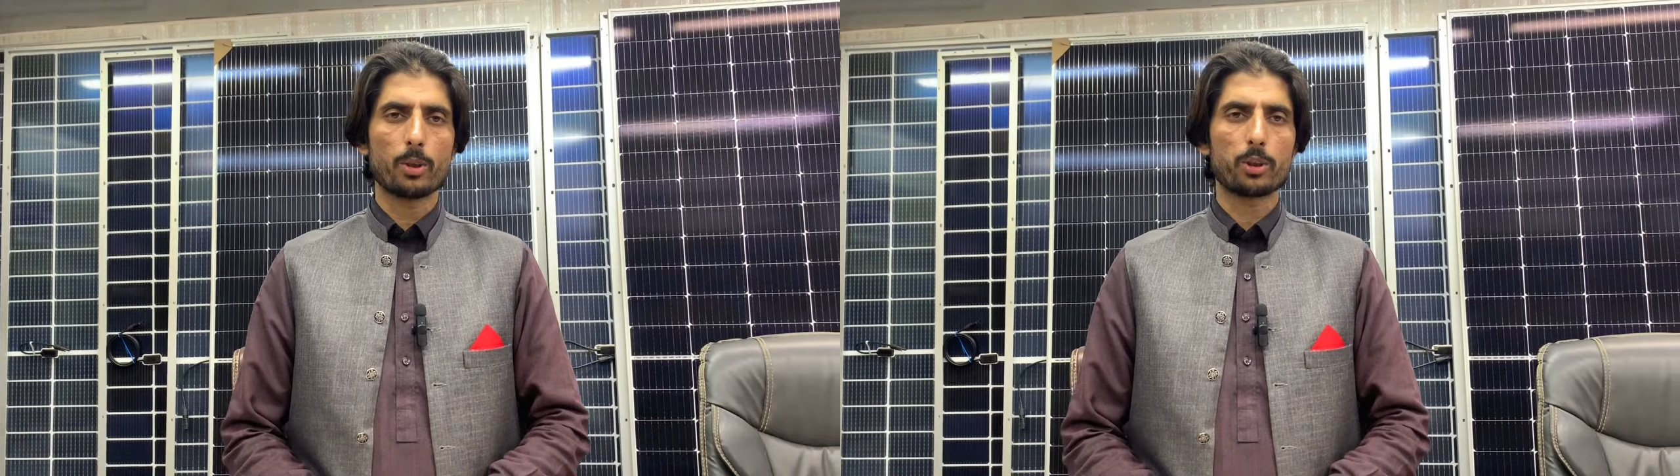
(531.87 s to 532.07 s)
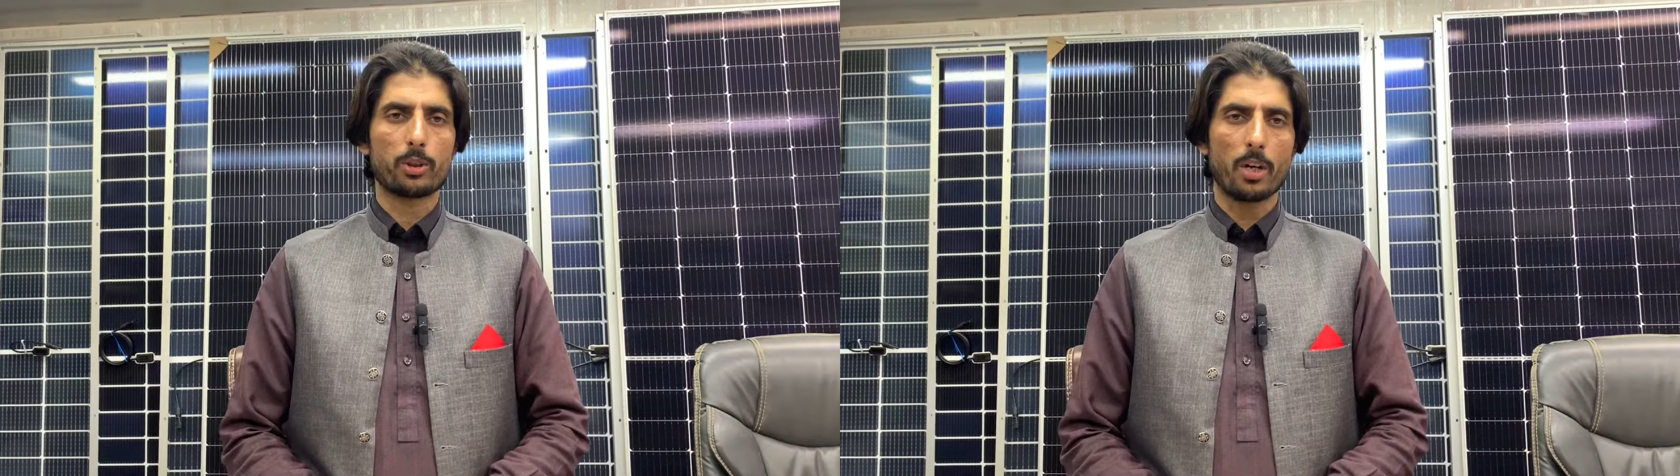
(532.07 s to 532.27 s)

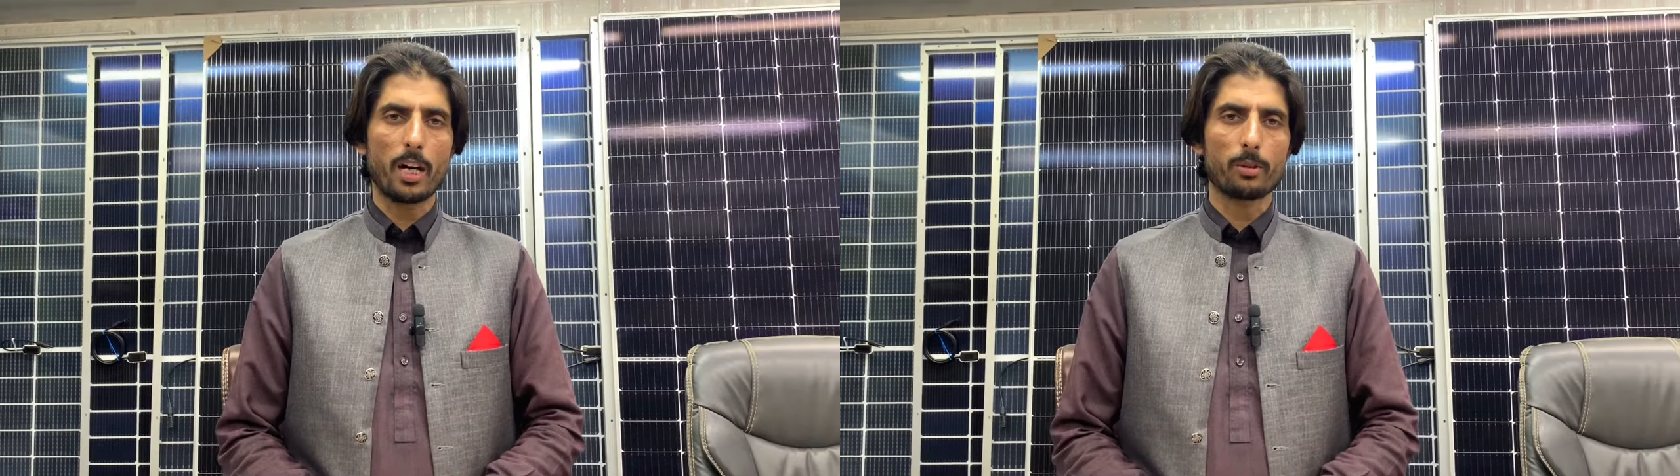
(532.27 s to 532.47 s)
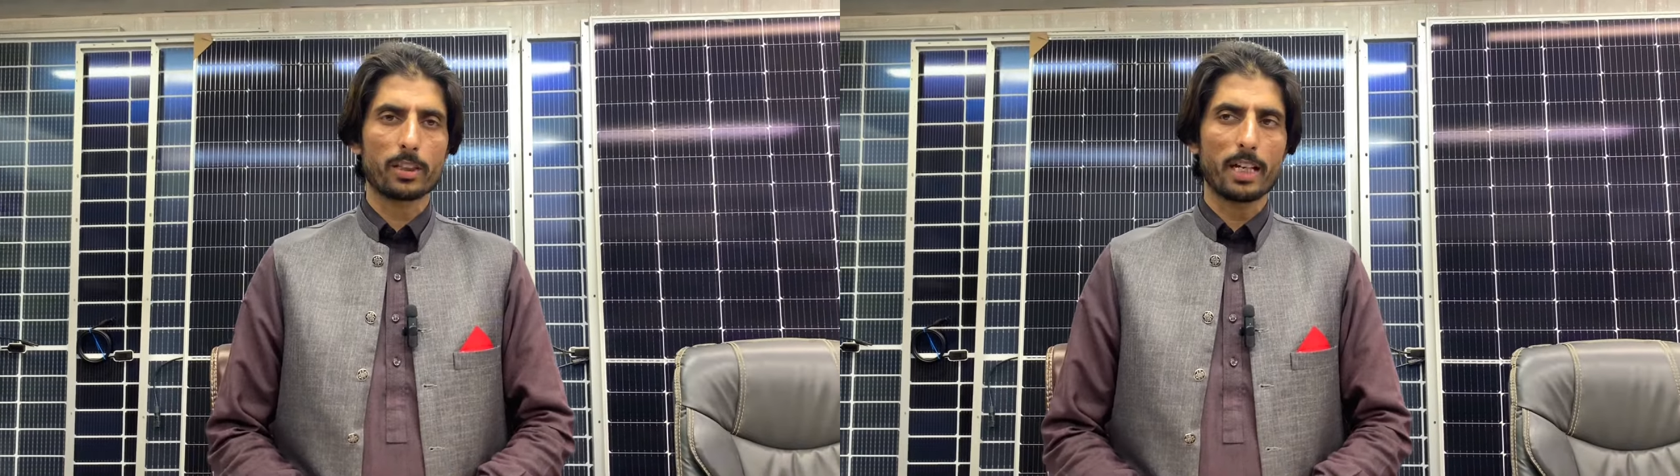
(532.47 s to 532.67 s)
जो
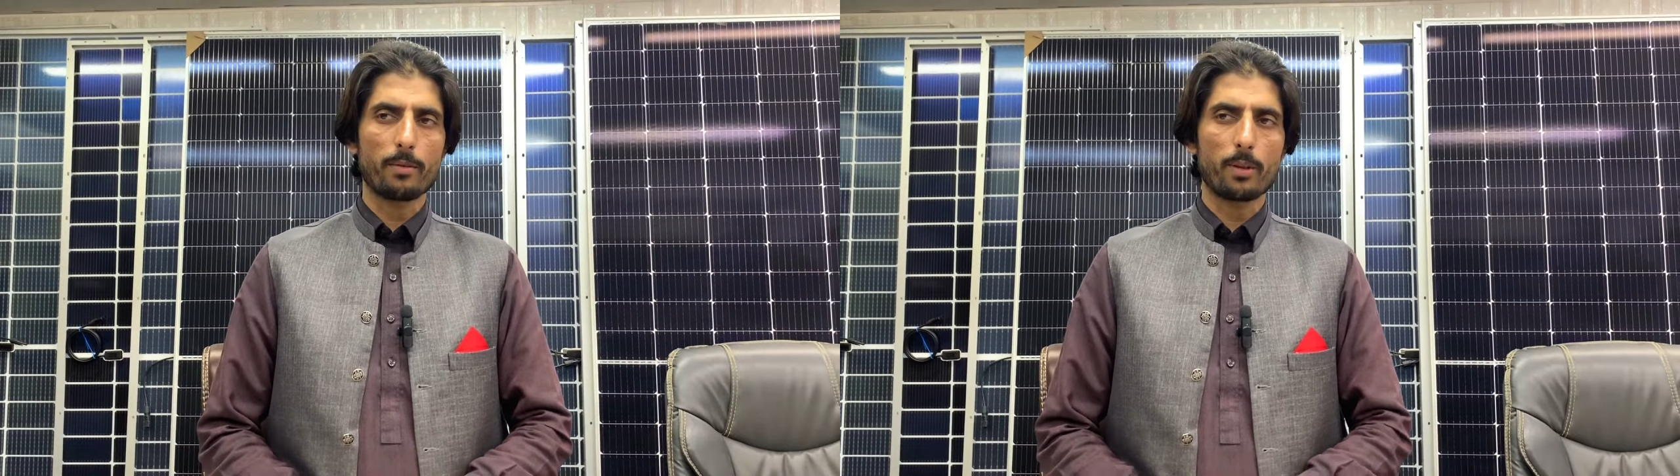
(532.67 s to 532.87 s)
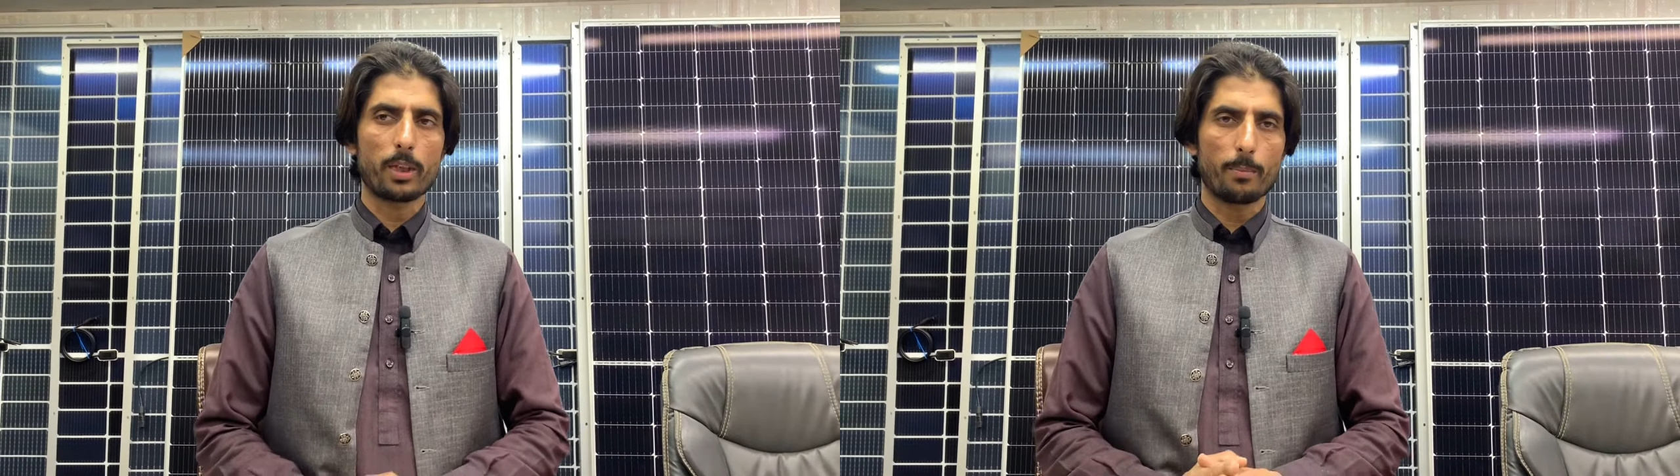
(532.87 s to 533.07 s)
स्टॉक होता है
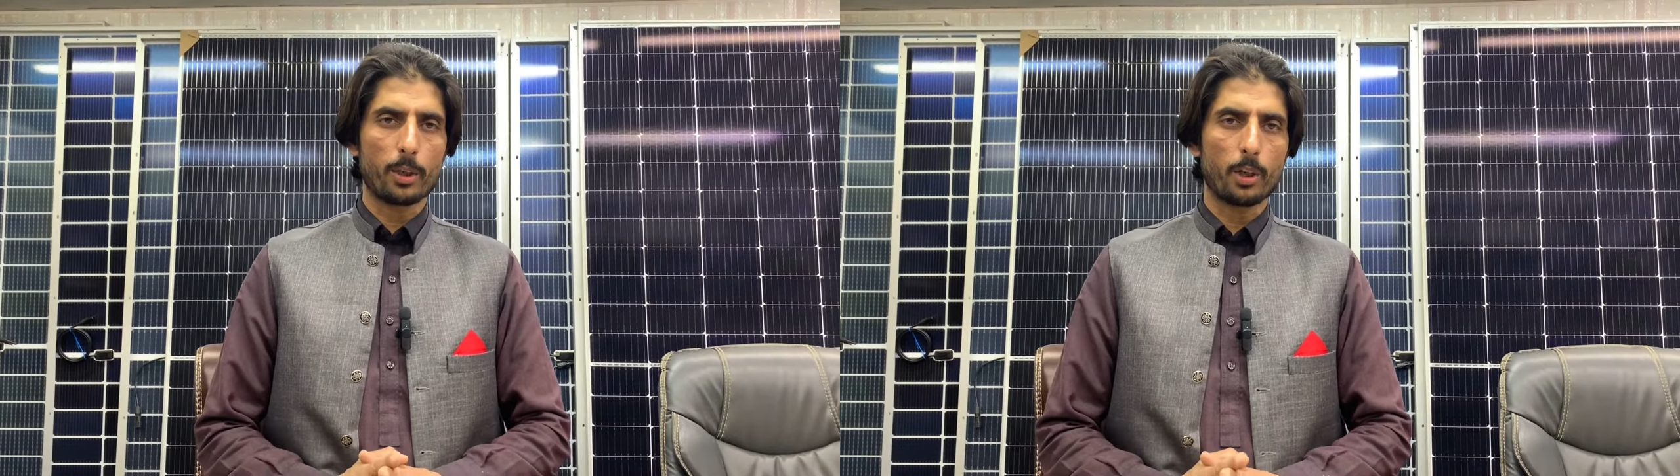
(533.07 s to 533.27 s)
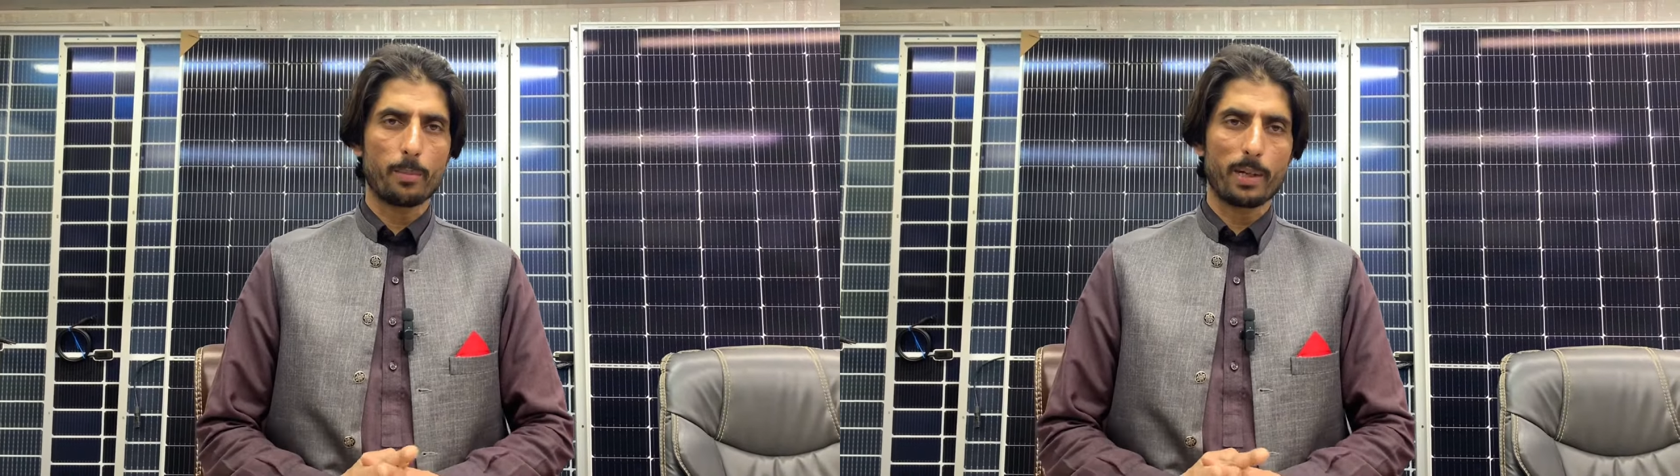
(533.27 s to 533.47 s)
वो
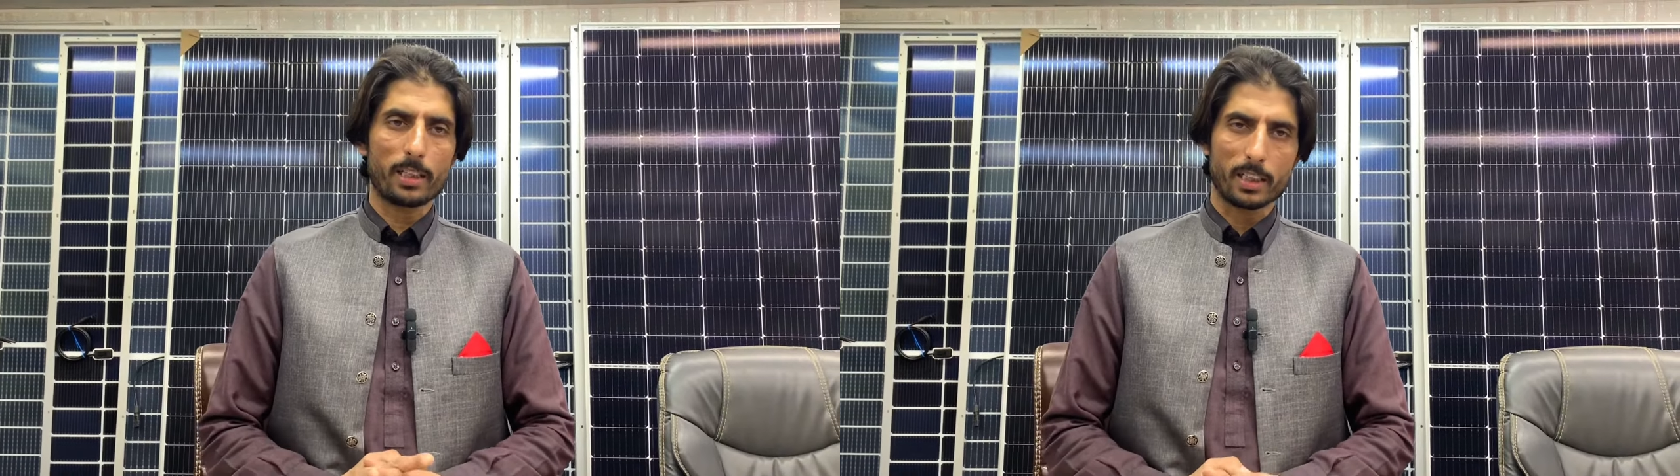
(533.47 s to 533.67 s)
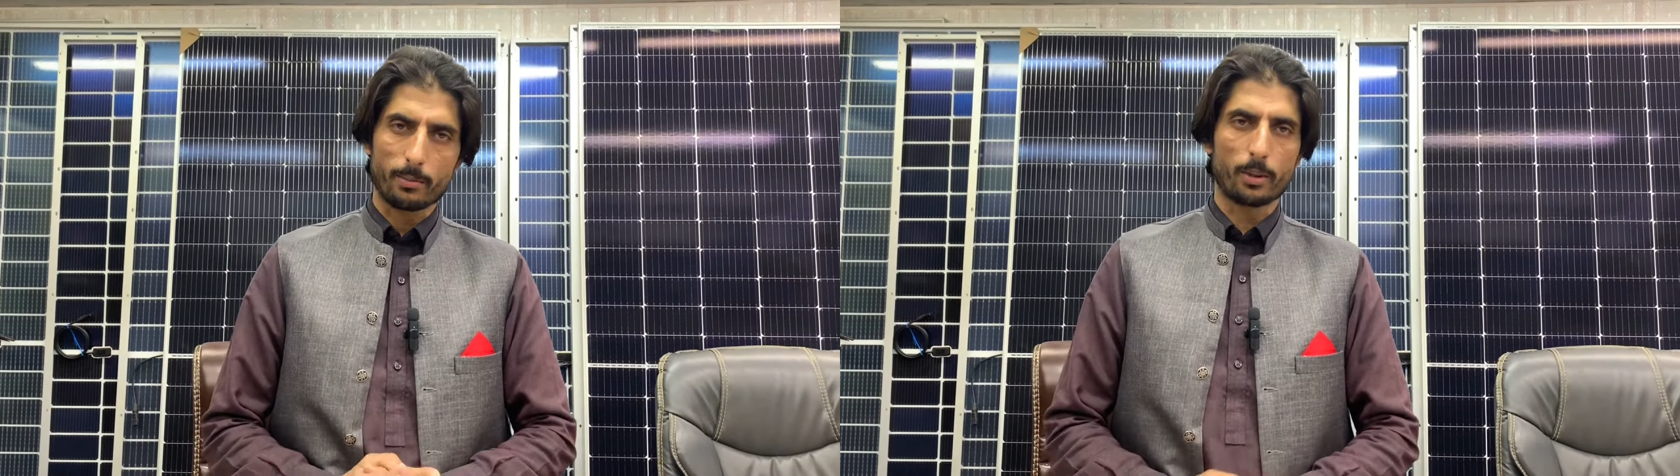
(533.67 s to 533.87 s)
कंपनियों के
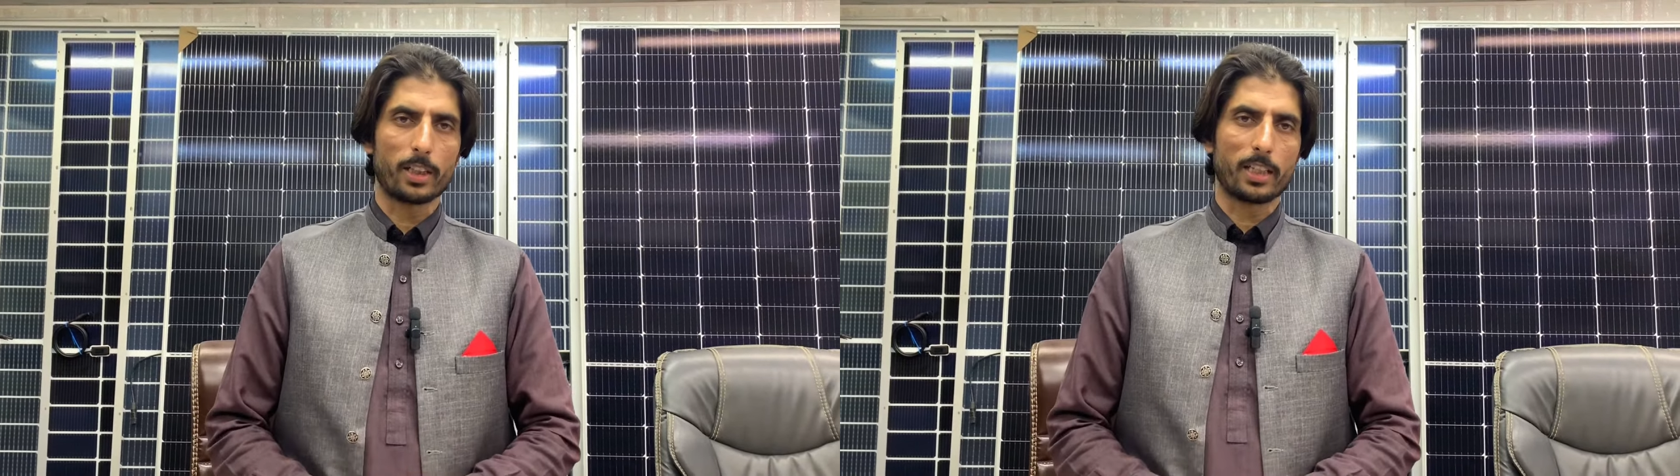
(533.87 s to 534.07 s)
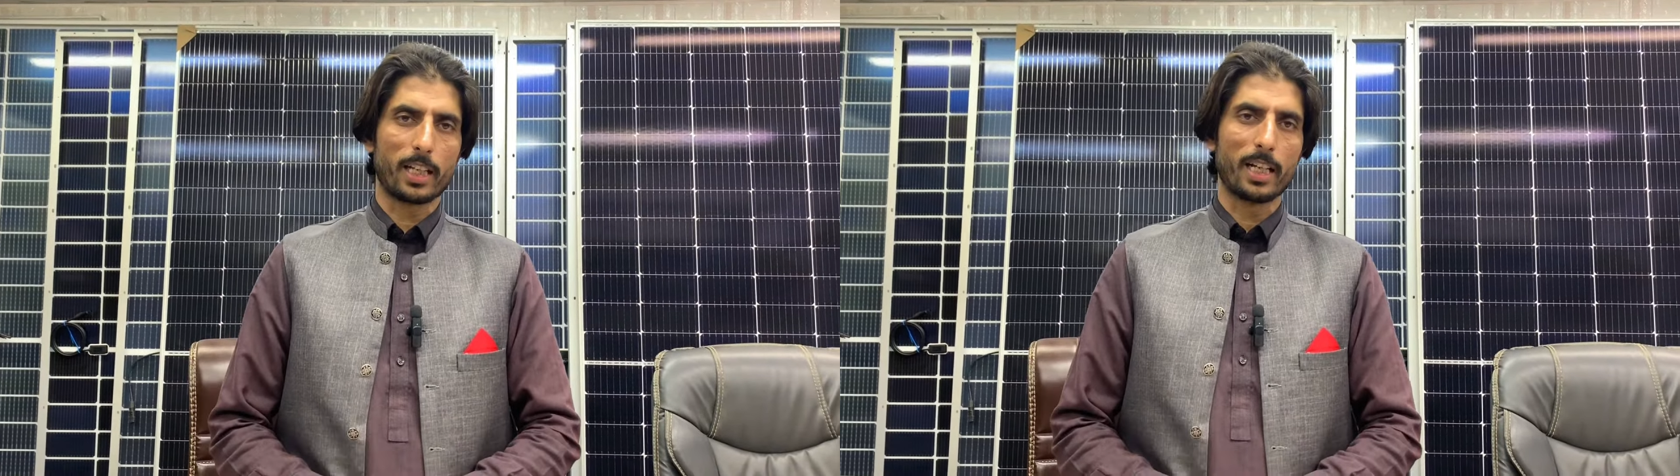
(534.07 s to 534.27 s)
पास खत्म हो
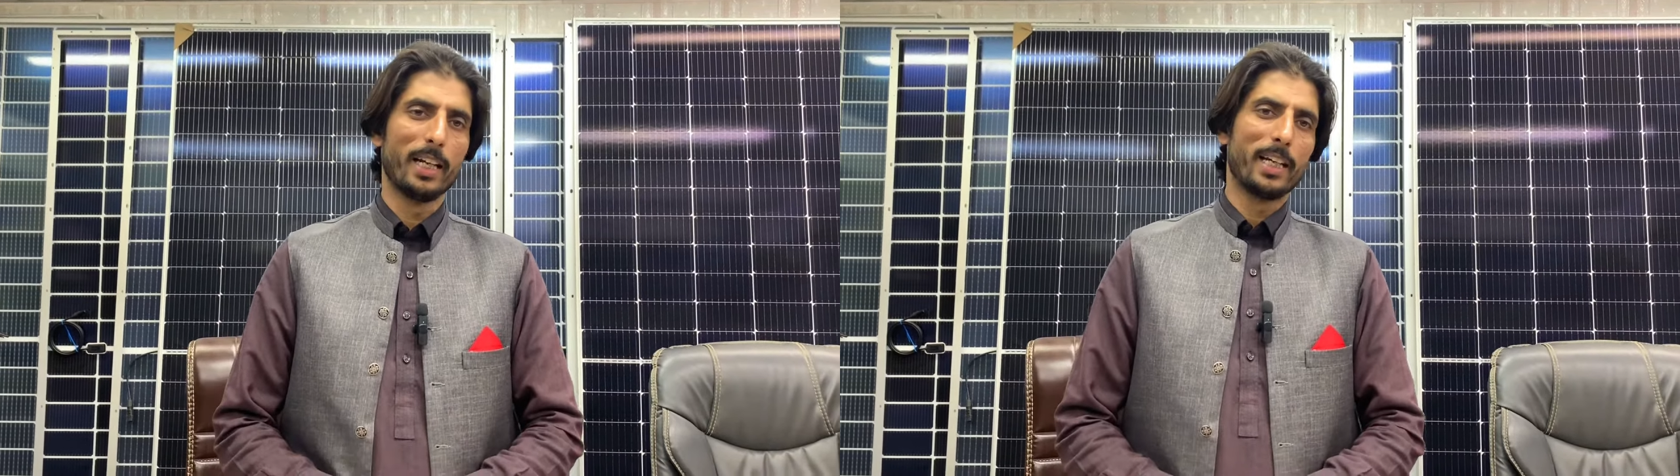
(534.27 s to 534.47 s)
जाते हैं